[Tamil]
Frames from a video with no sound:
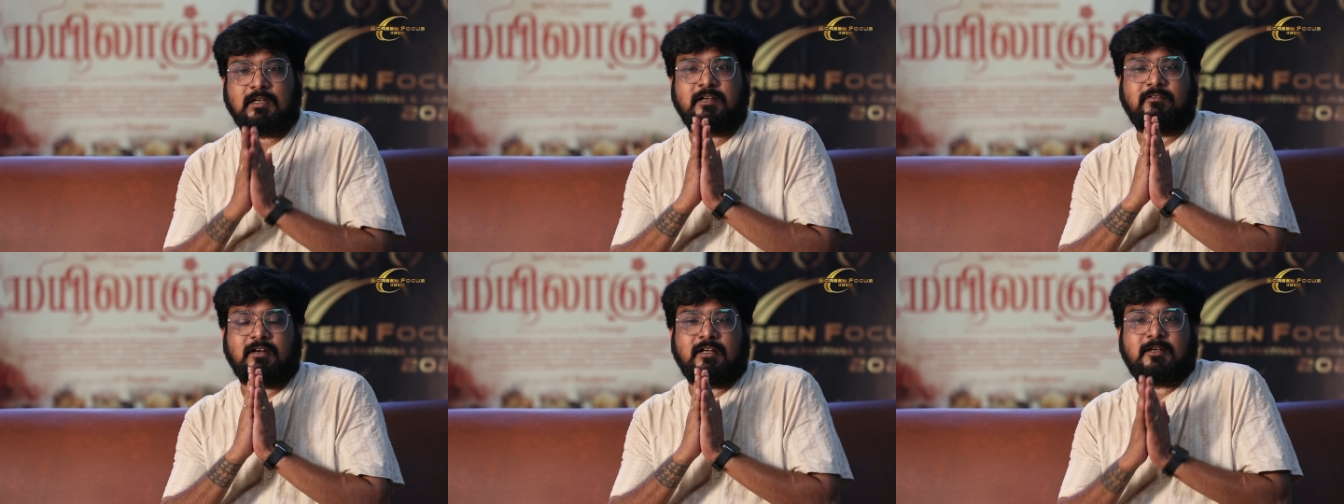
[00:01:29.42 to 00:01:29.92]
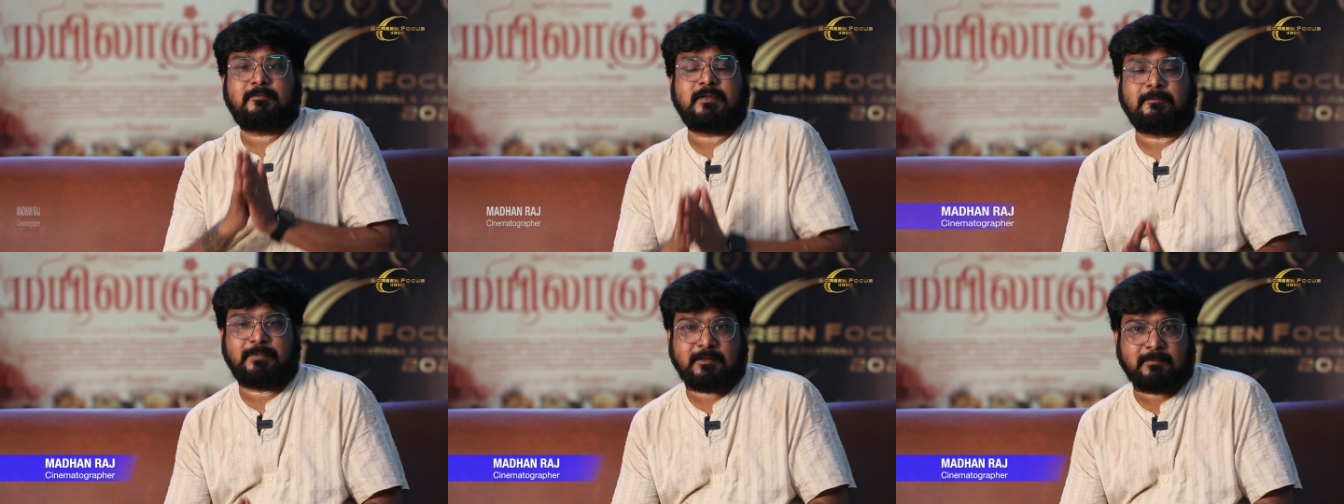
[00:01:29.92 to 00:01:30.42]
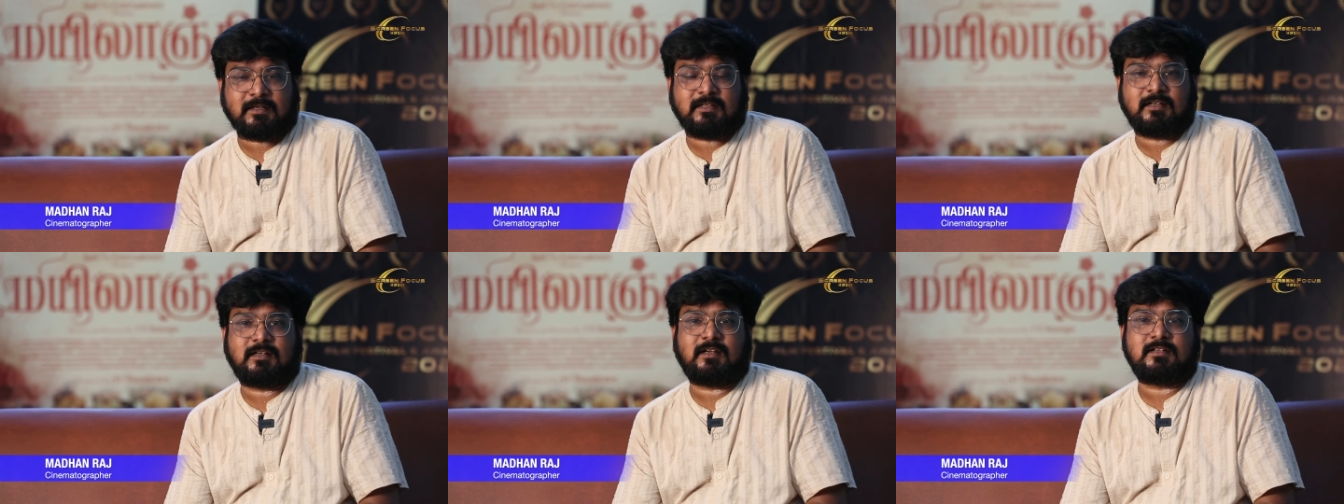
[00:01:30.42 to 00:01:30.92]
சாய் வணக்கம் என் பேர்
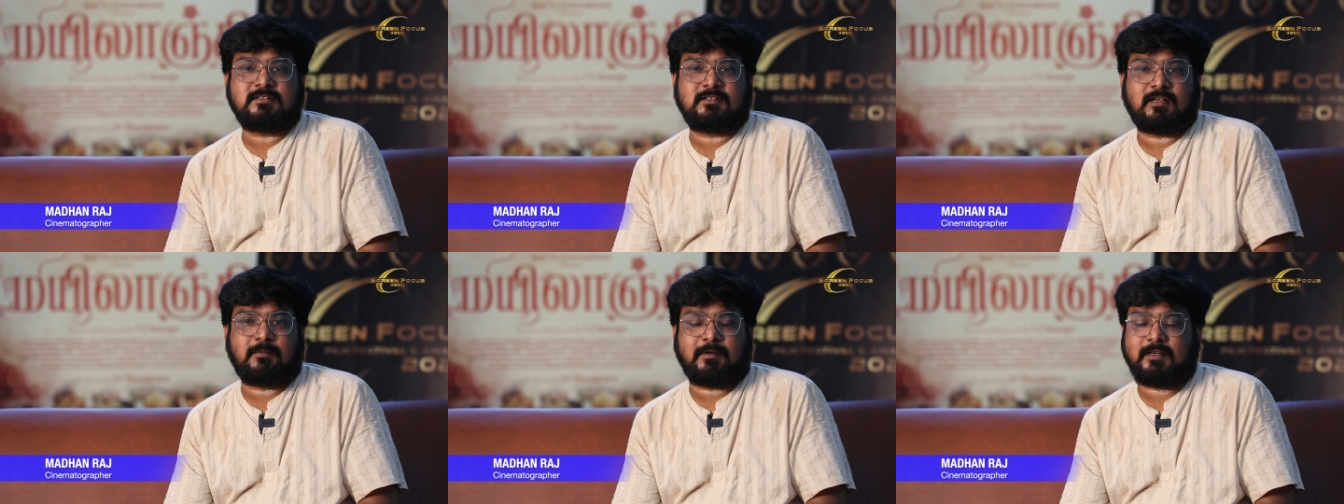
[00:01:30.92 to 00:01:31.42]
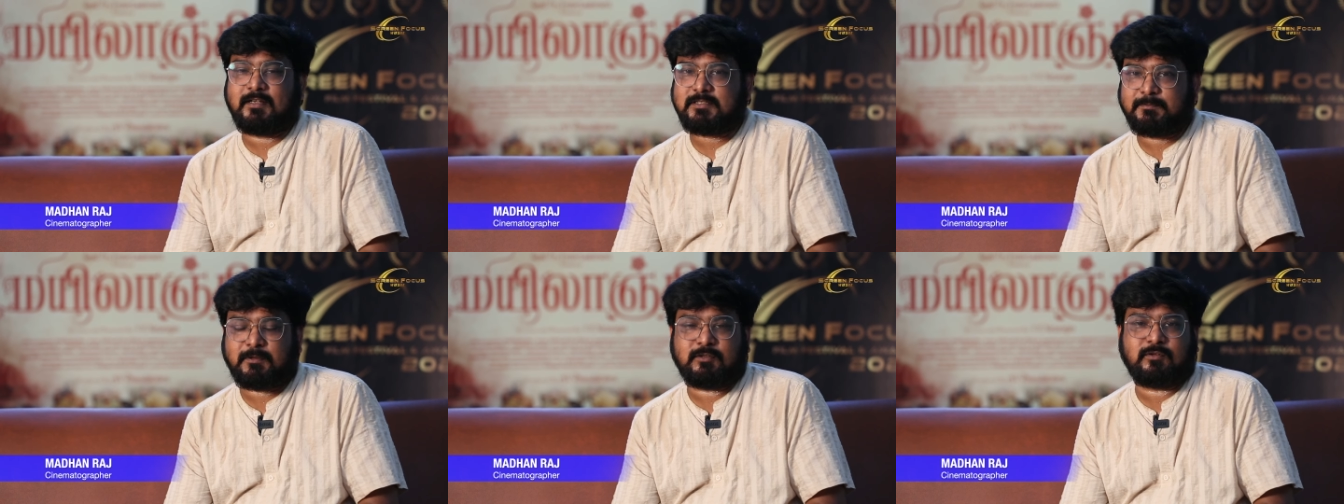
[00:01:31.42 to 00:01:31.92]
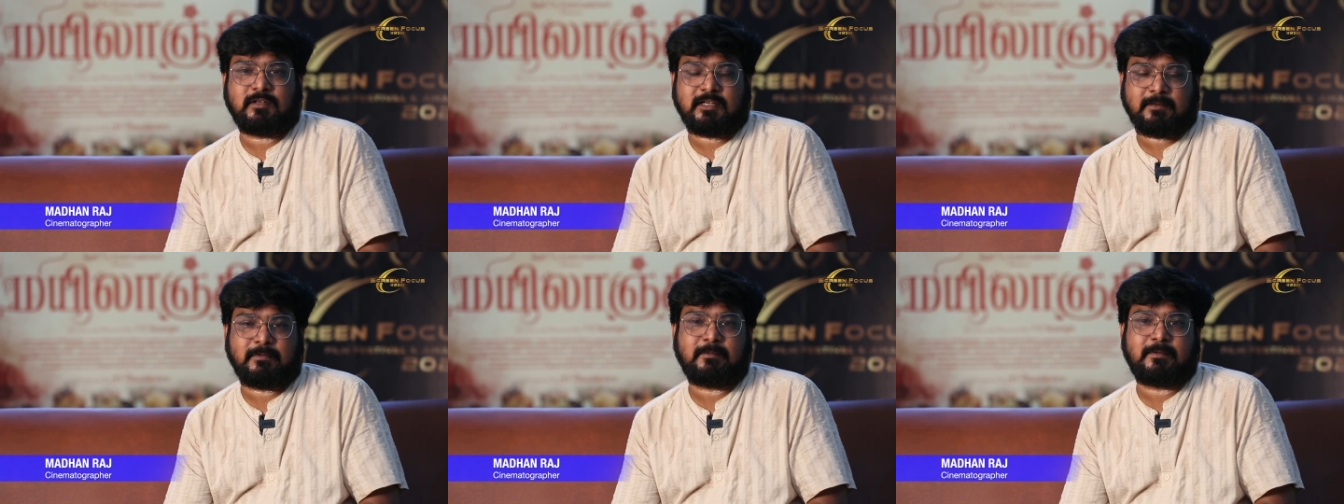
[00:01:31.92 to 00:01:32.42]
மதன் ராஜ் நான் மயிலாஞ்சிபுரத்தில்
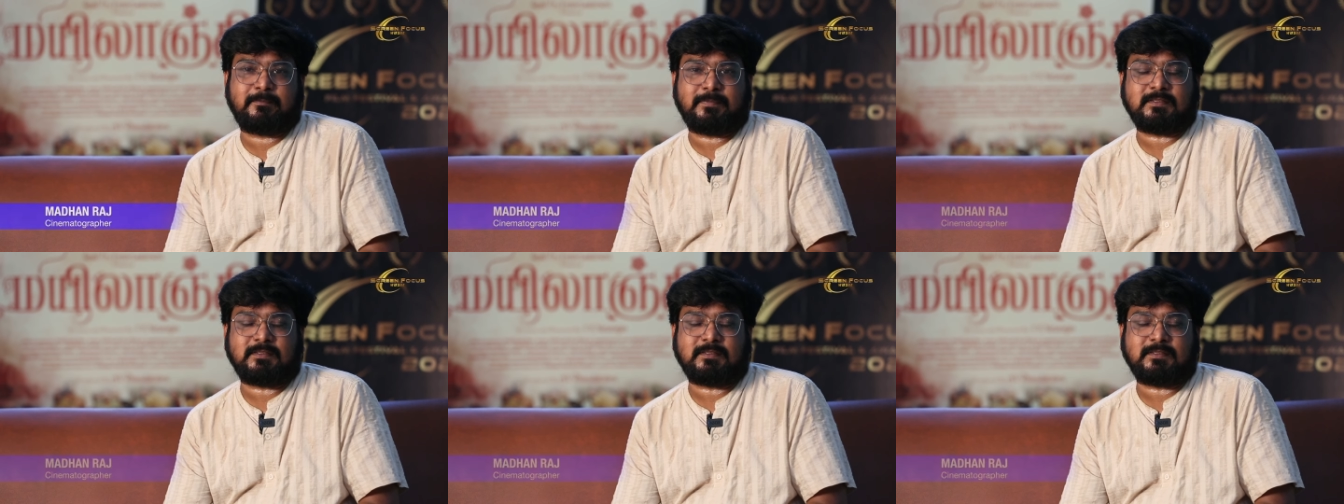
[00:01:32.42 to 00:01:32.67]
கேமராமேன்